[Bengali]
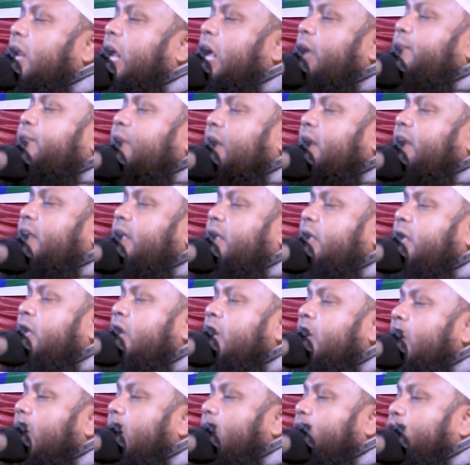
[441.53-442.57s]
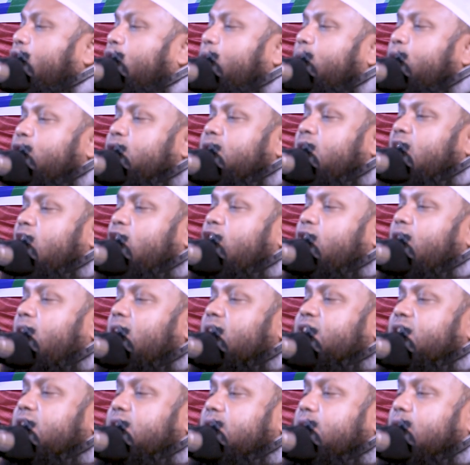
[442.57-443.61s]
লাইব্রেরি এখনো মদিনা
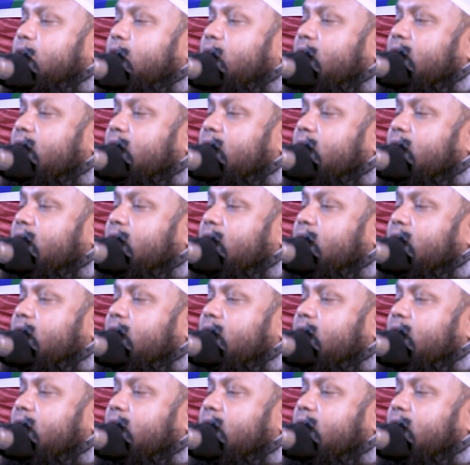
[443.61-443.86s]
ইউনিভার্সিটিতে